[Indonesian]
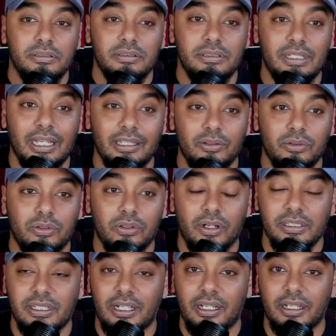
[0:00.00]
kalau
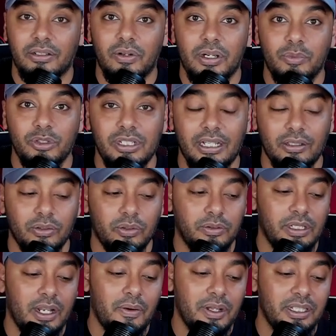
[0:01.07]
nggak salah ya, 2001.
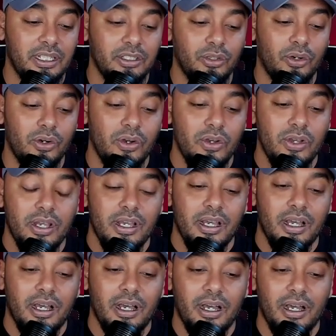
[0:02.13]
Jadi waktu itu
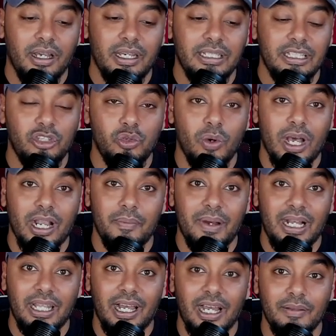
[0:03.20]
uh, kita juara
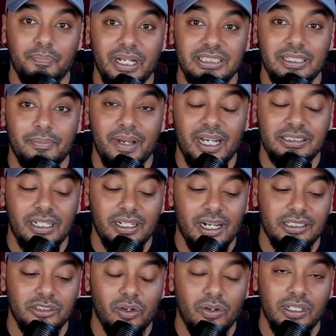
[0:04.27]
mengalahkan PSM Makassar
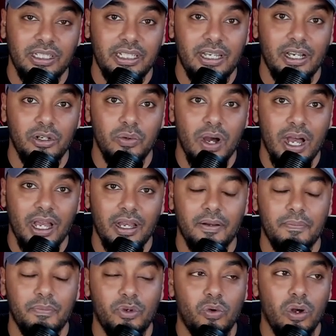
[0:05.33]
dengan skor 3-2.
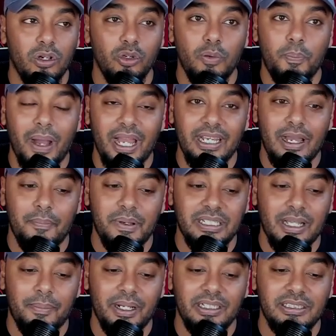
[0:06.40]
Gue lupa yang
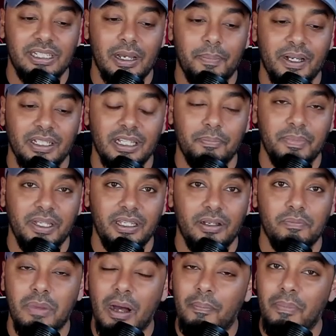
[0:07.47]
pertamanya siapa, tapi
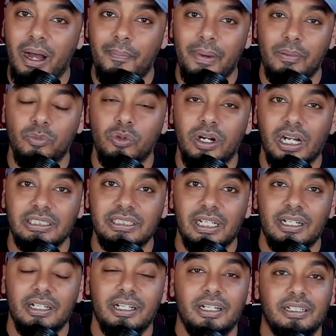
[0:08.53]
Bambang Pamungkas
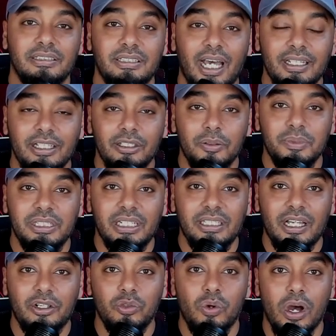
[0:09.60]
saat itu
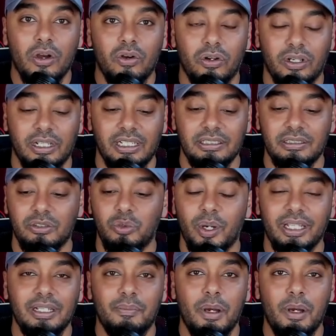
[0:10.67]
mencetak dua gol. Dan duetnya